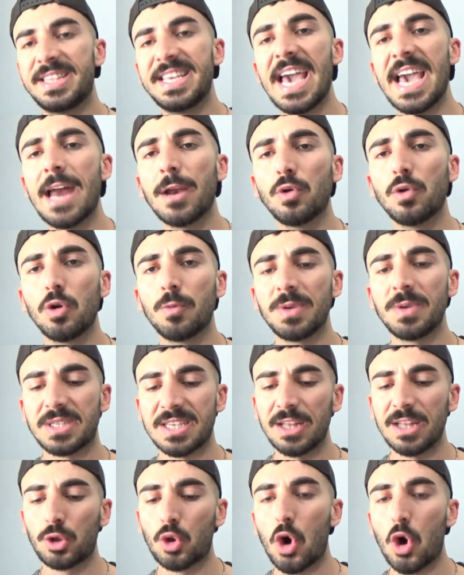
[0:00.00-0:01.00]
Diğer grup
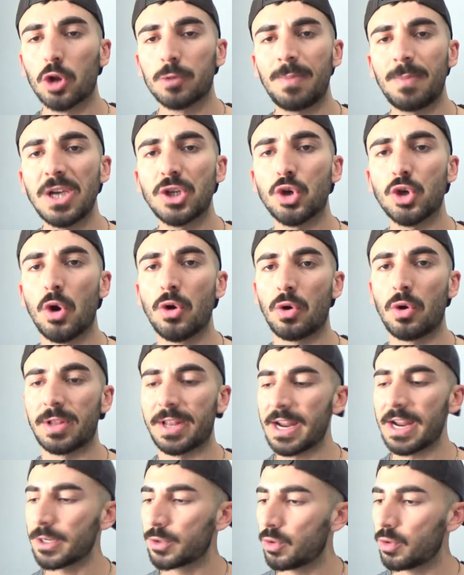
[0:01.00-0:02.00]
ise 4-5 öğün
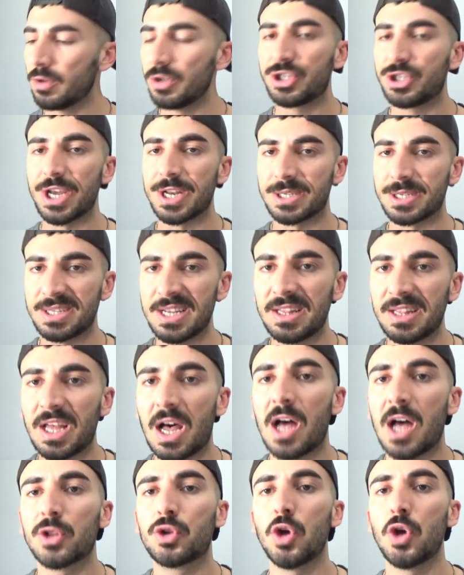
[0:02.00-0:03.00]
olarak gün içerisinde
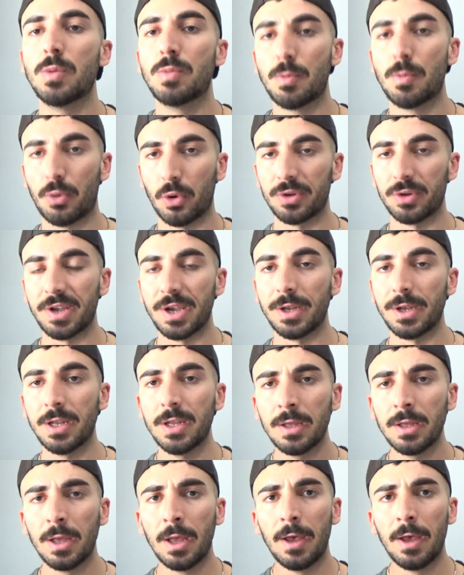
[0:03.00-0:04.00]
dağıtıyor bu
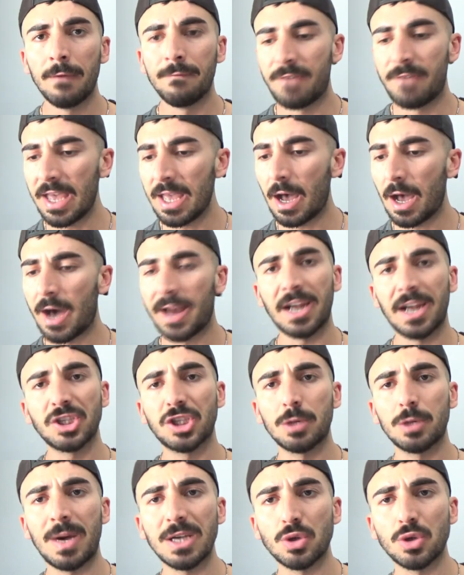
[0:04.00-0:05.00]
proteini ve
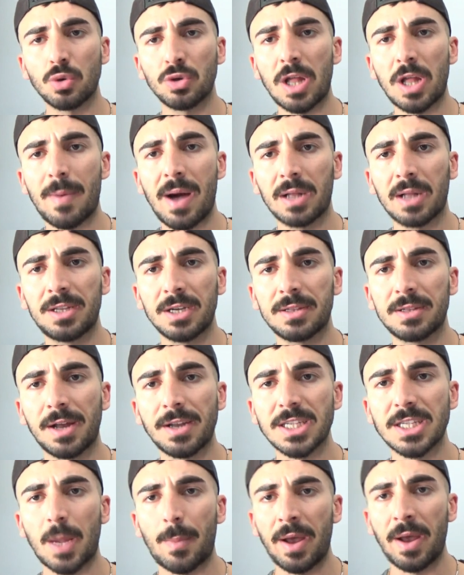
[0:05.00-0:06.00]
araştırma sonunda
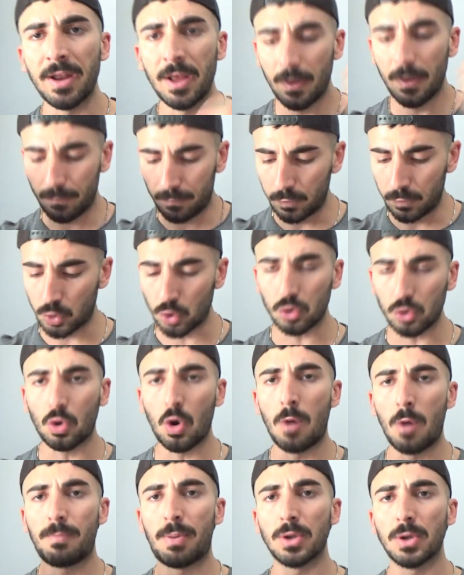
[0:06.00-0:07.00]
baktıkları zaman vücut
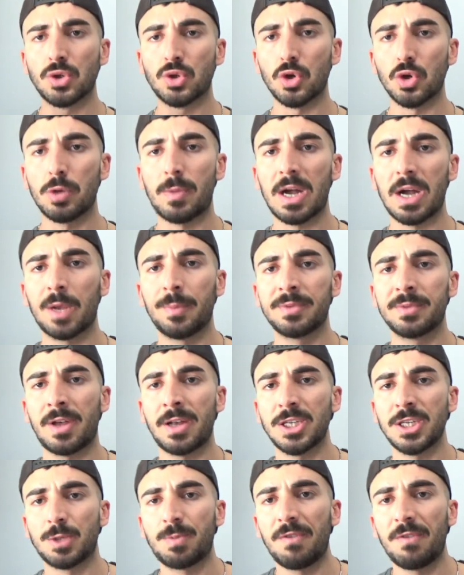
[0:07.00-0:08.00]
kompozisyonu
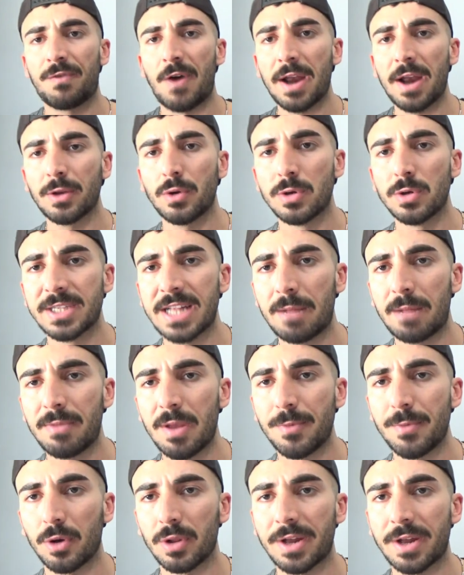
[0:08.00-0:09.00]
bakımından hiçbir fark
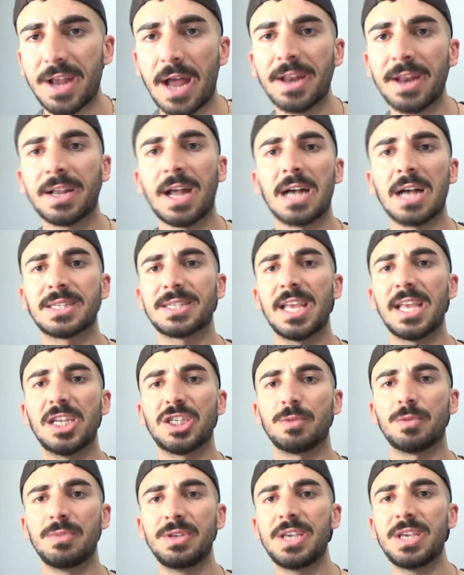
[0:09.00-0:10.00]
gözlemlemiyorlar. Yani kas
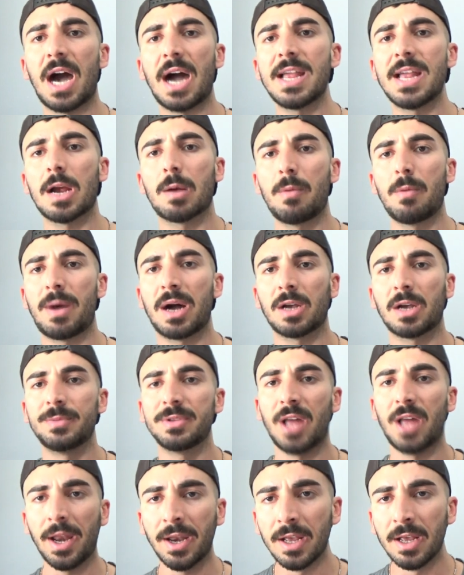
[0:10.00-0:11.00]
gelişimi, yağ yakma
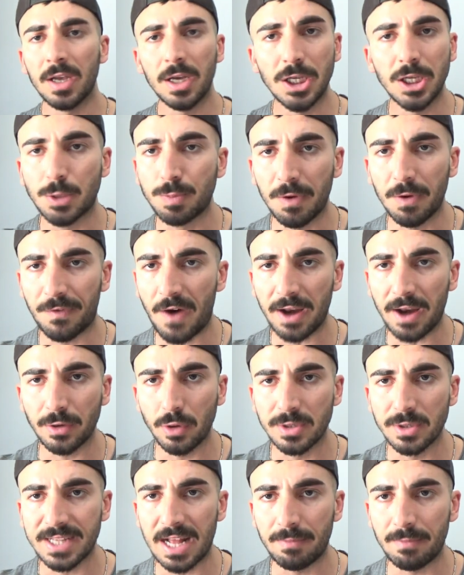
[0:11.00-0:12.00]
bakımından hiçbir fark
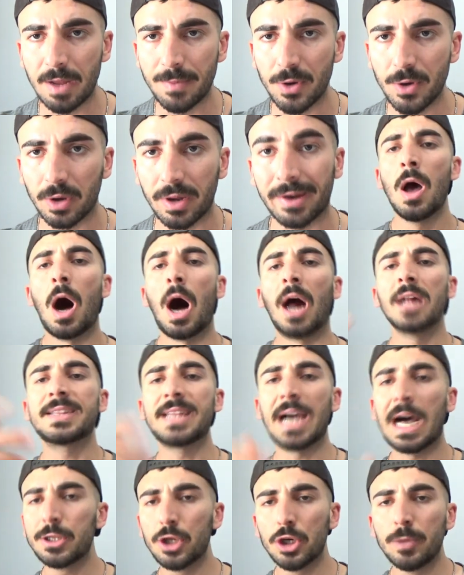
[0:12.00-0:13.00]
gözlemlemiyorlar.
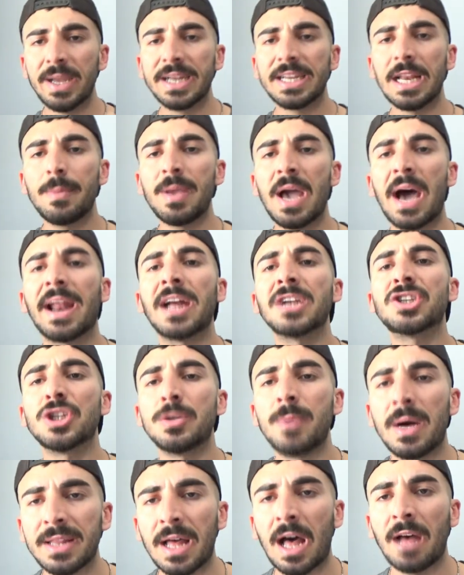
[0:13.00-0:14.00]
Hatta diyor bekle bir
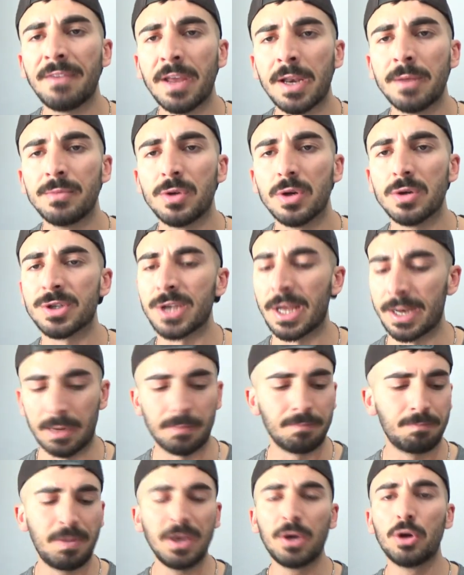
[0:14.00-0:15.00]
araştırma daha vereyim diyor
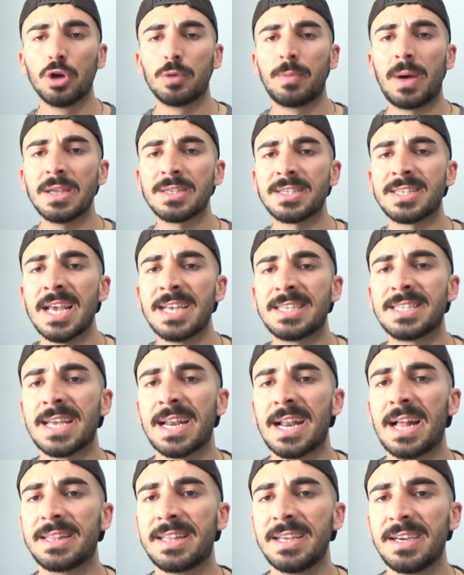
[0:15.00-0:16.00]
sana. Bir gruba
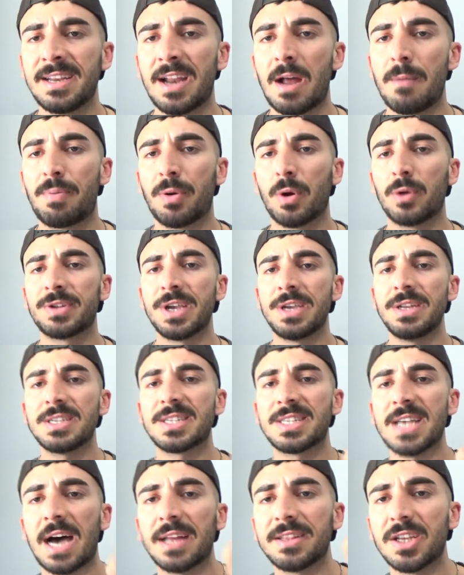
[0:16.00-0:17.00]
80 86 gram proteini
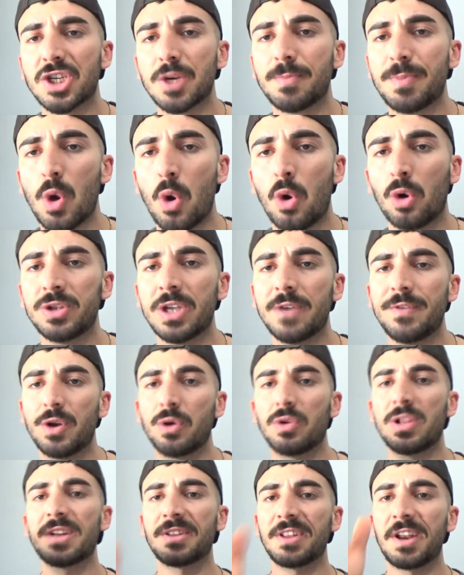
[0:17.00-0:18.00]
sadece bir öğünde
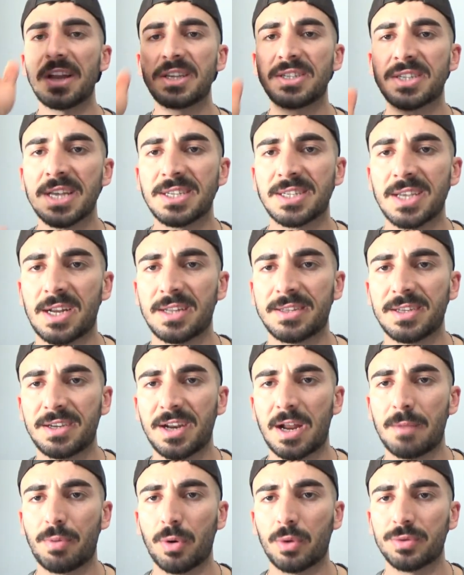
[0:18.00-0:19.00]
veriyorlar. Direkt 86
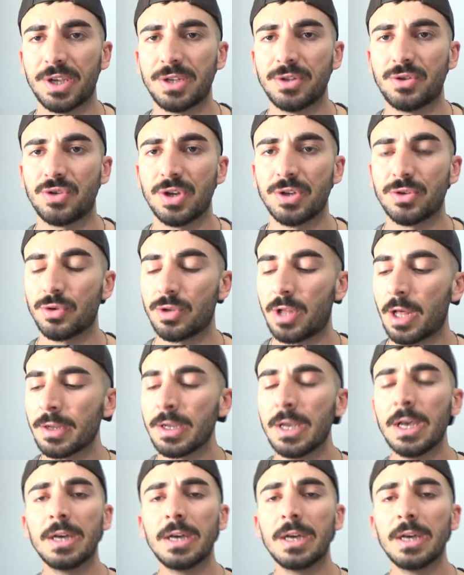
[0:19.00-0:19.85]
gram protein tüketiyorlar.